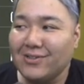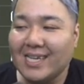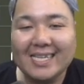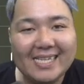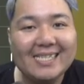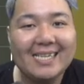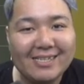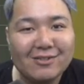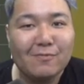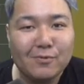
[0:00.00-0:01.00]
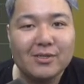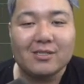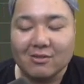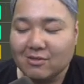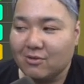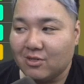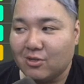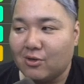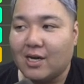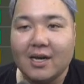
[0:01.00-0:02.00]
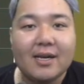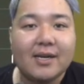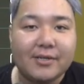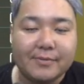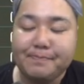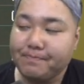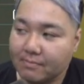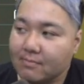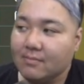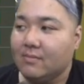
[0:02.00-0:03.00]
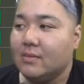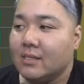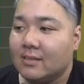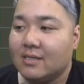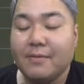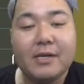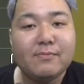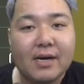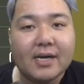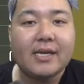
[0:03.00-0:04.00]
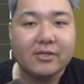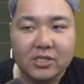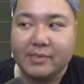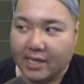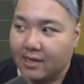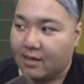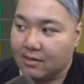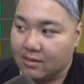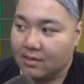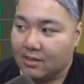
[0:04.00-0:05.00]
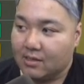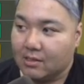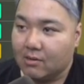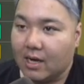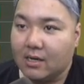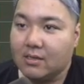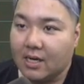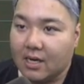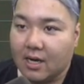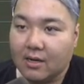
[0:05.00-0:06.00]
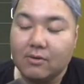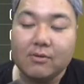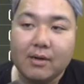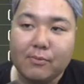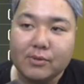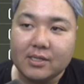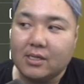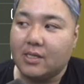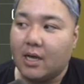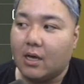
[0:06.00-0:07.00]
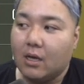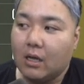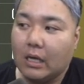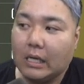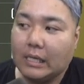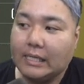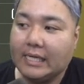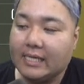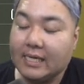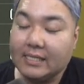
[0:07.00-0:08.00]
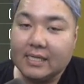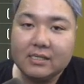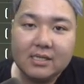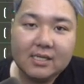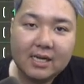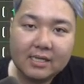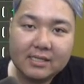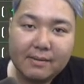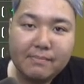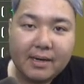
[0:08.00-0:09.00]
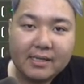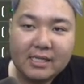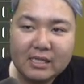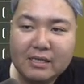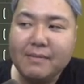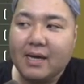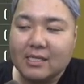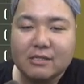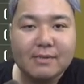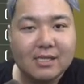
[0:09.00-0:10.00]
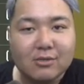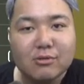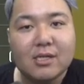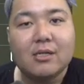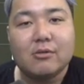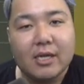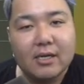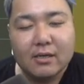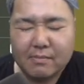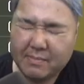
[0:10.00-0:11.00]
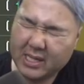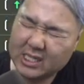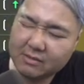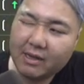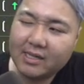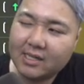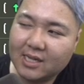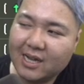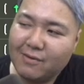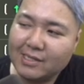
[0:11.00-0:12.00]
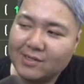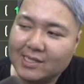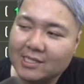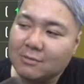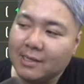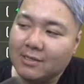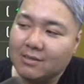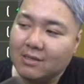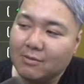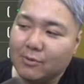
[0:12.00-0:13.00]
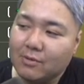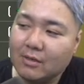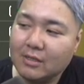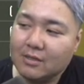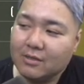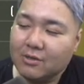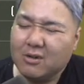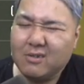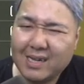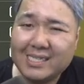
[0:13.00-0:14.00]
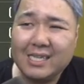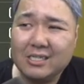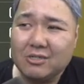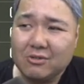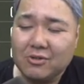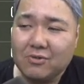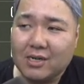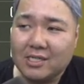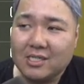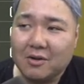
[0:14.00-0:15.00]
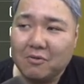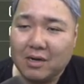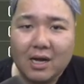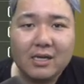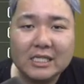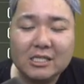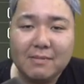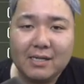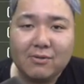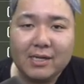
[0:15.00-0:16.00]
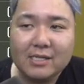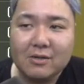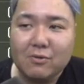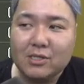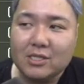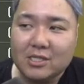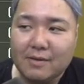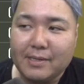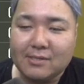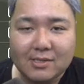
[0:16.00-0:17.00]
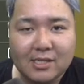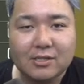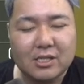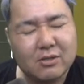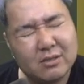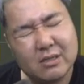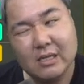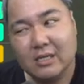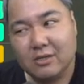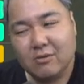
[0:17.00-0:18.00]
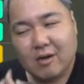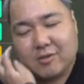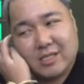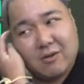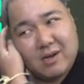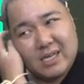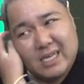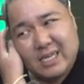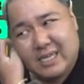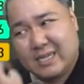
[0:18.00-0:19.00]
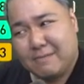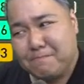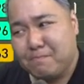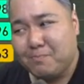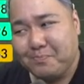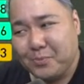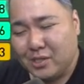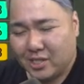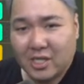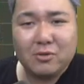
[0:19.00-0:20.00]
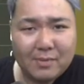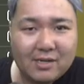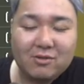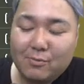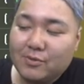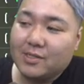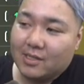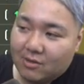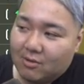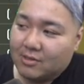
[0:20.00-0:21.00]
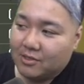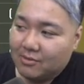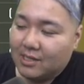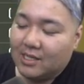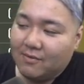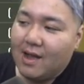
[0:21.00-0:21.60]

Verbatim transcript: 能な金っていると思うんですよ。その人と変えられる。レベルも上げれるし、みたいな。のがあるから、これはもうぜひね、いらない選手だったら3枚、2枚集まった状態だとね、まあ、1枚だったらわざわざ集めるっていうのも、よりは選手を強化した方が、1枚トレーニングコーチにして別の選手に強化した方がいいシチュエーションもあると思うんですけど、基本的に